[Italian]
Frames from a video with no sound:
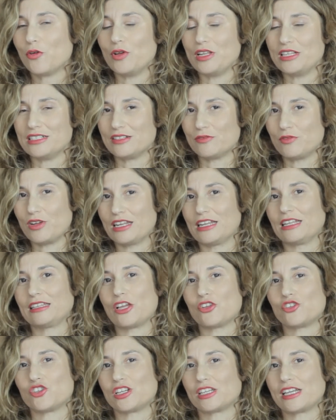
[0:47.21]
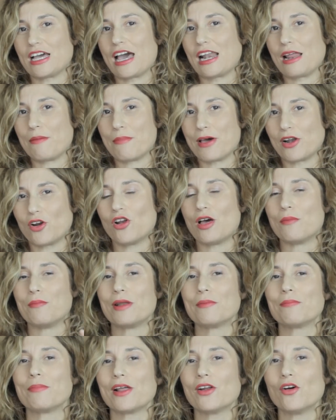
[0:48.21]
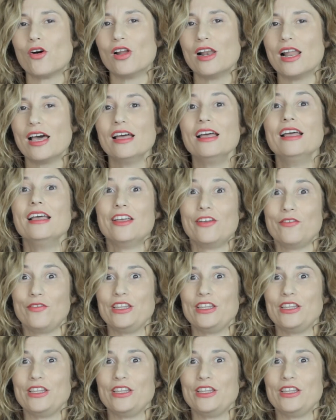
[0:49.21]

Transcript: Quindi se voi andate a cercare parola per parola,